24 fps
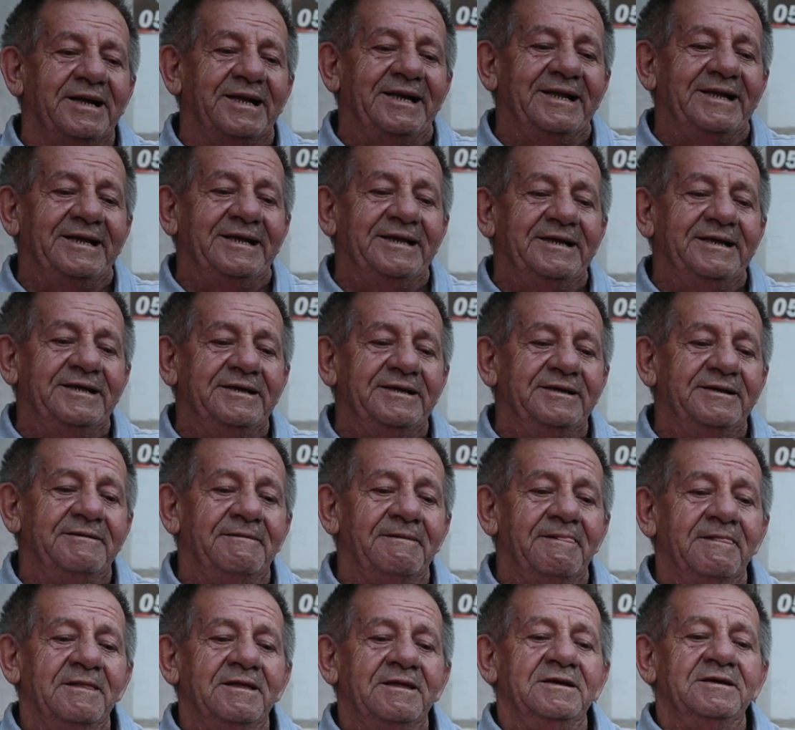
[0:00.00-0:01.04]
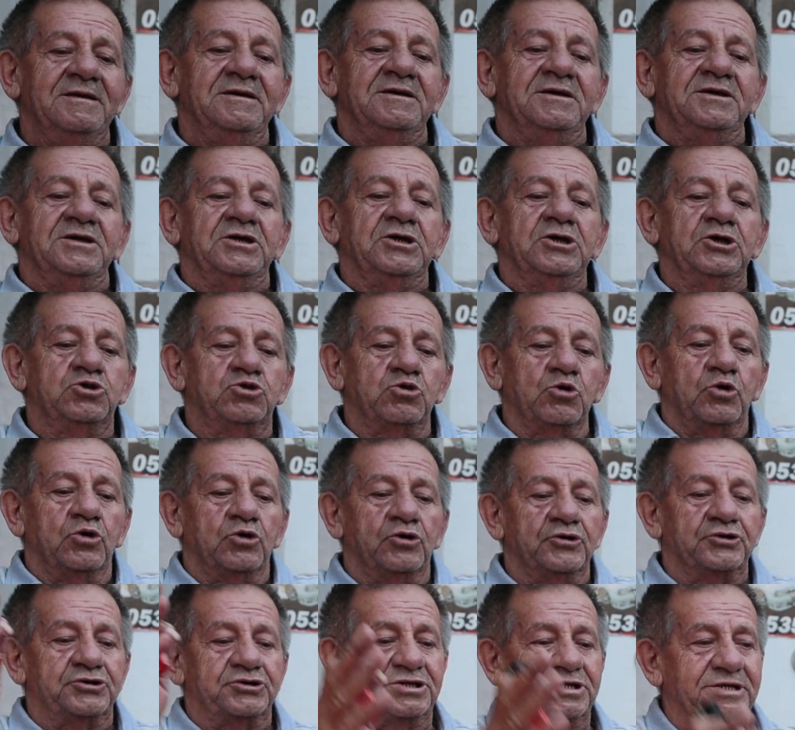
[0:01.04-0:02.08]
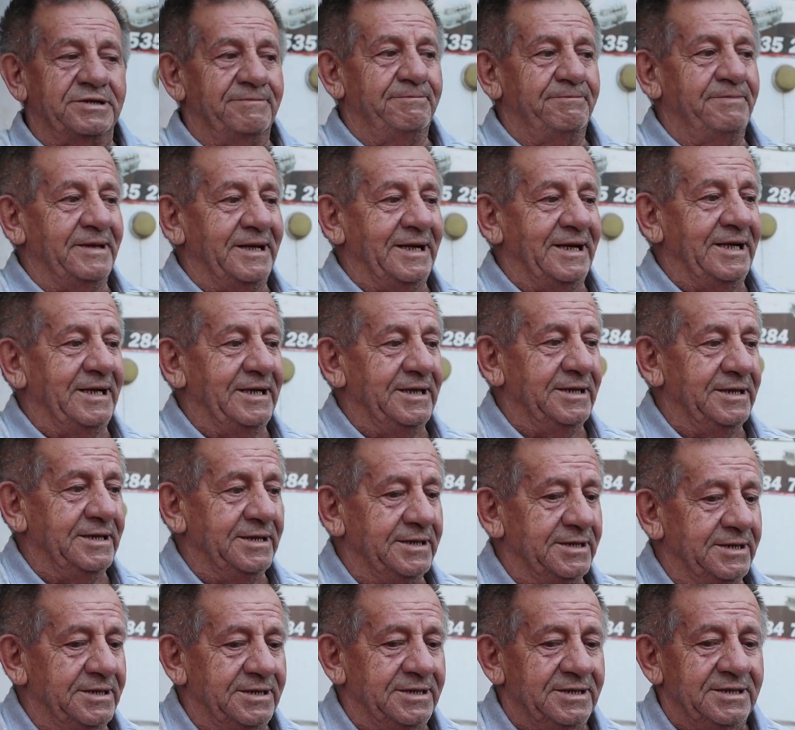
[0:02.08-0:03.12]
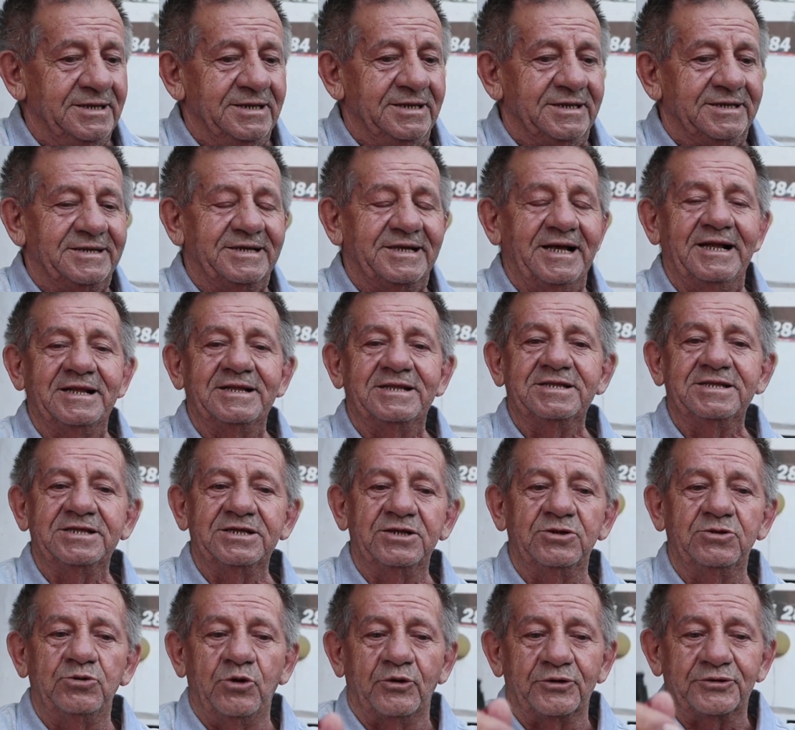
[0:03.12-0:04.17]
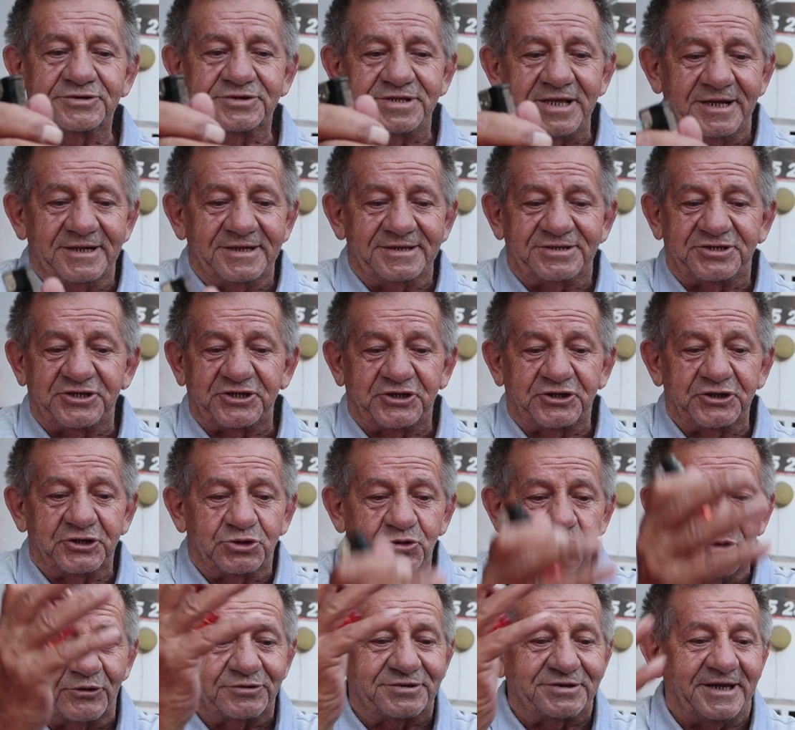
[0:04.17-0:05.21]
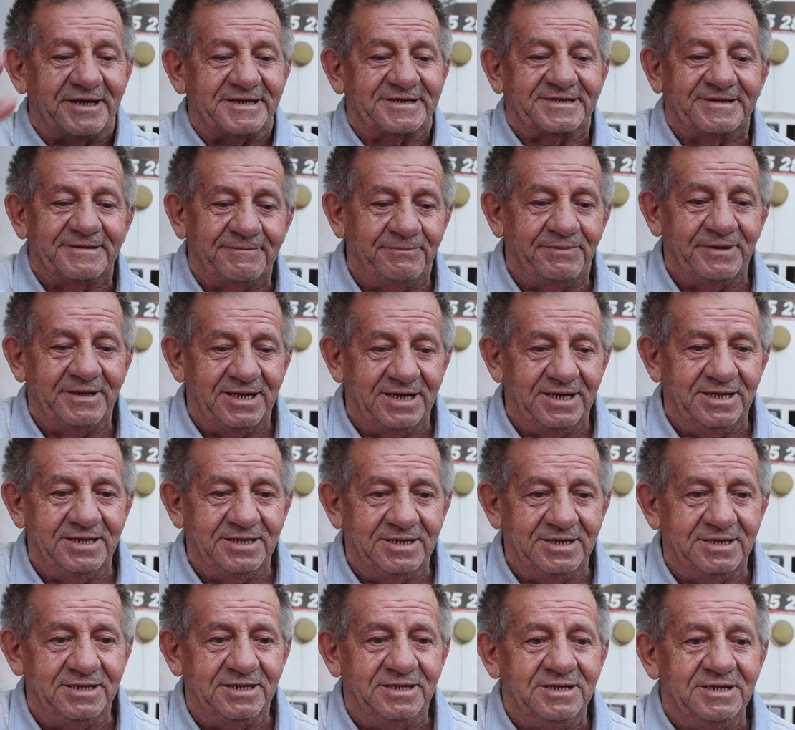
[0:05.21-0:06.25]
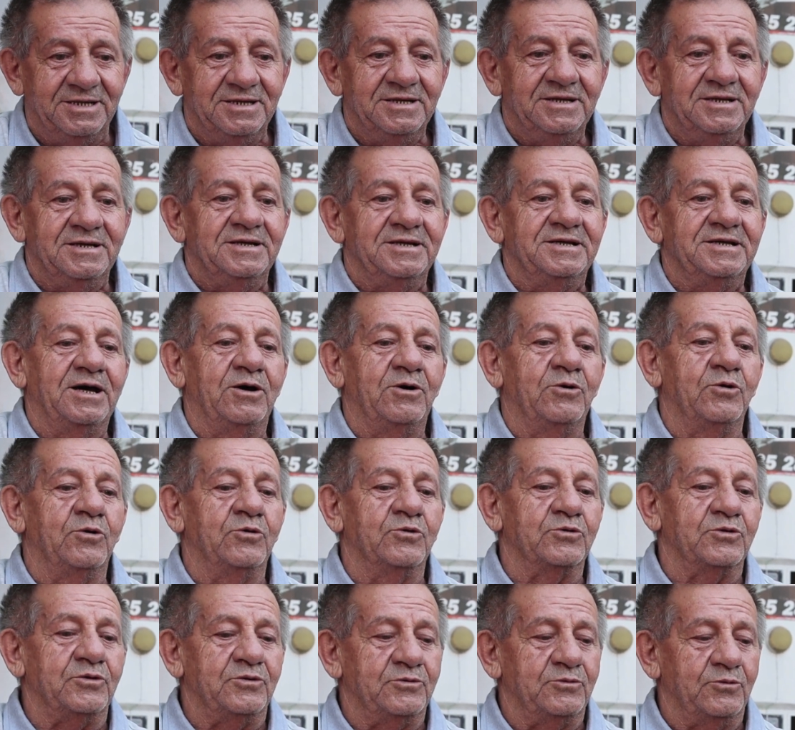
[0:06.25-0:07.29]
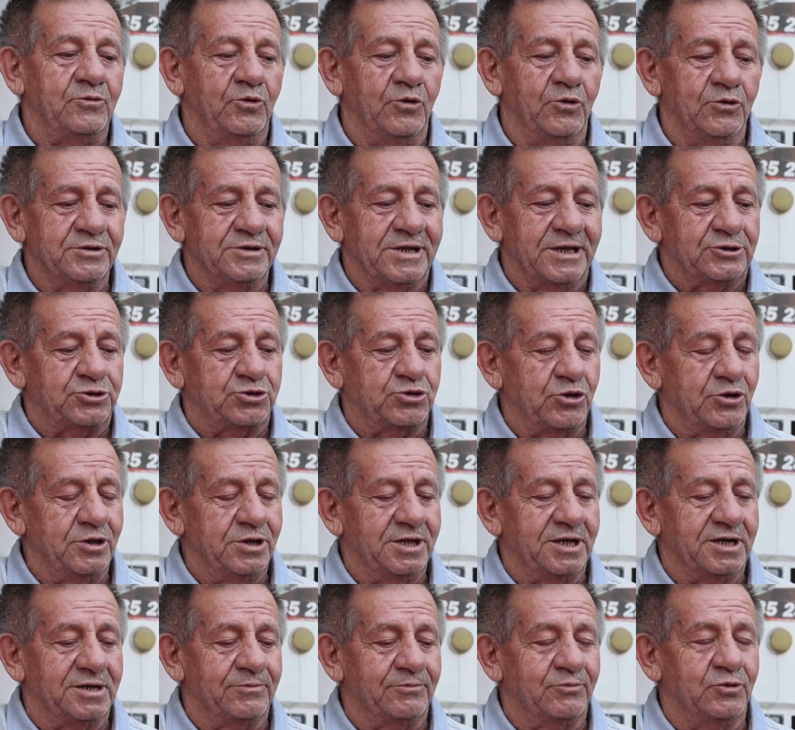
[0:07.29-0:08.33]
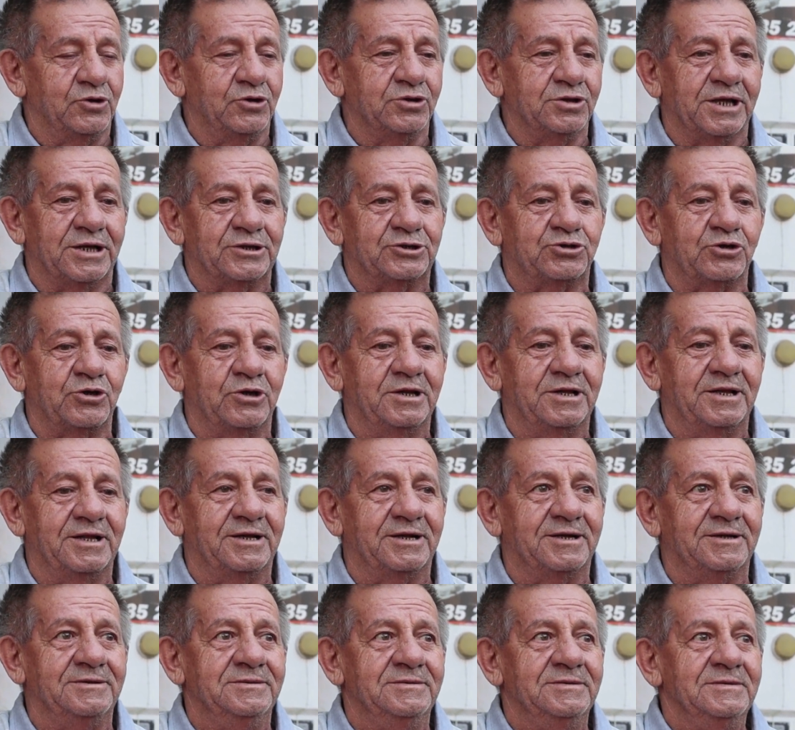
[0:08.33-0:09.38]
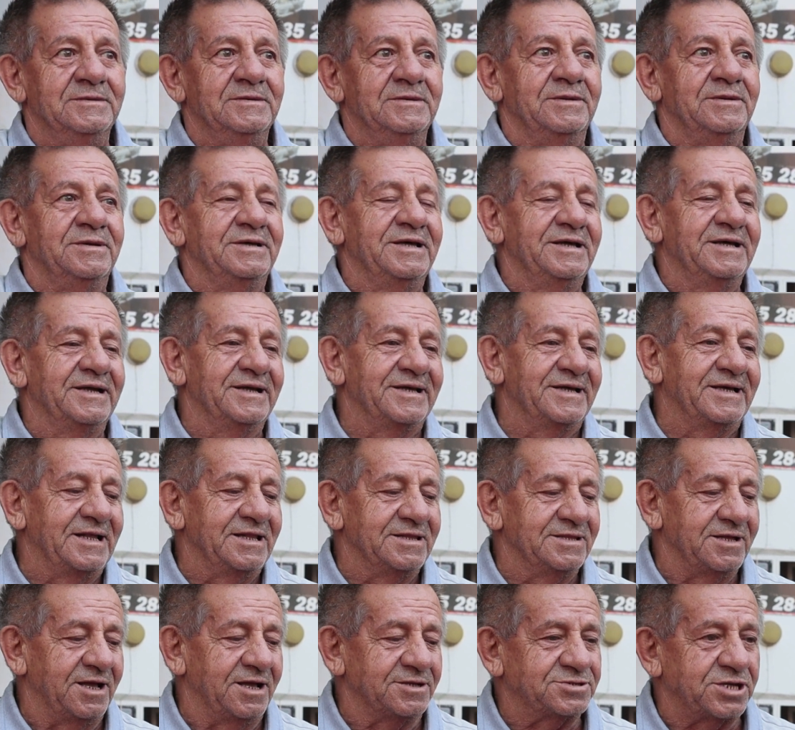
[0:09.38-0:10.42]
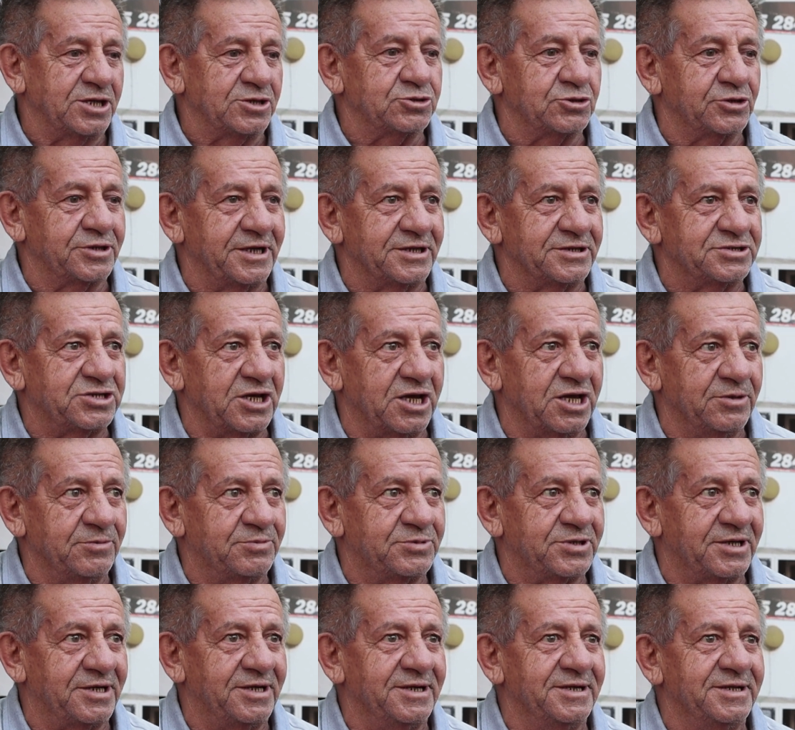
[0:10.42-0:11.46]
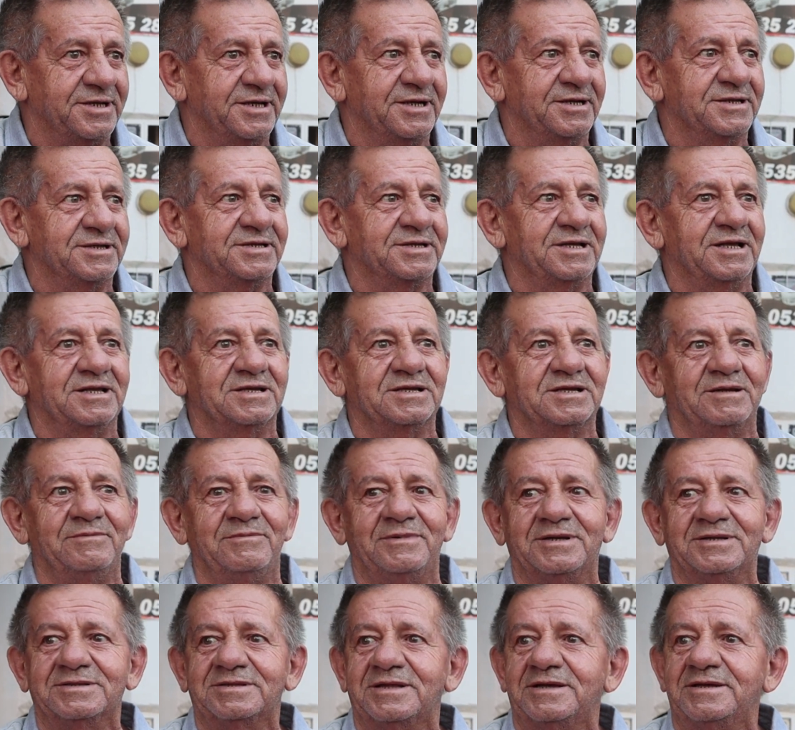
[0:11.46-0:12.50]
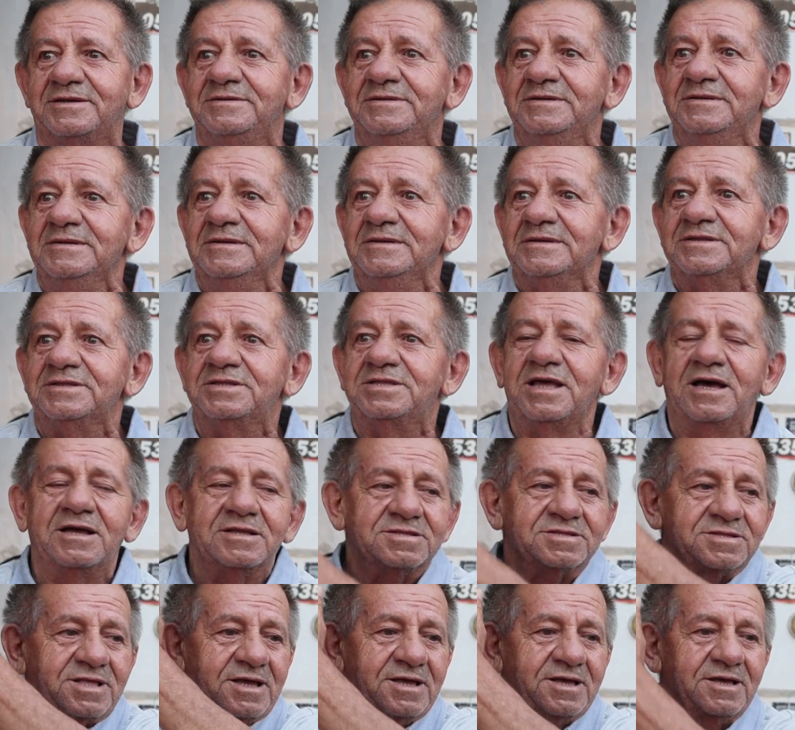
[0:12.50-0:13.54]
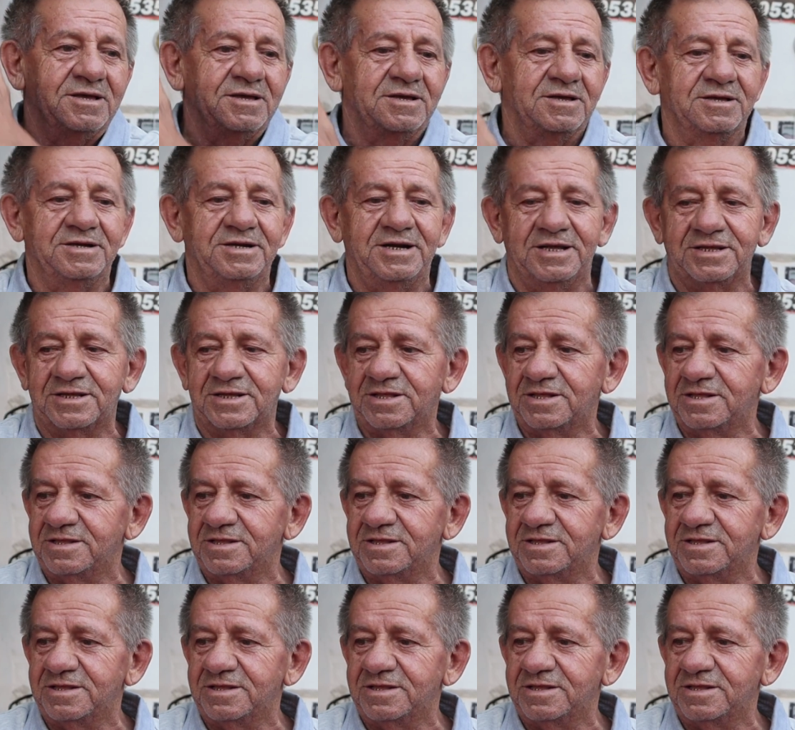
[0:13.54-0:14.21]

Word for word: belli, idolüsü belli, geldiği nokta, çıkış noktası belli. Ya onu da söyler, bunu da söyler. Yeri geldiğinde Atatürk'e sahip çıkar. Yeri geldiği zaman da da, da ne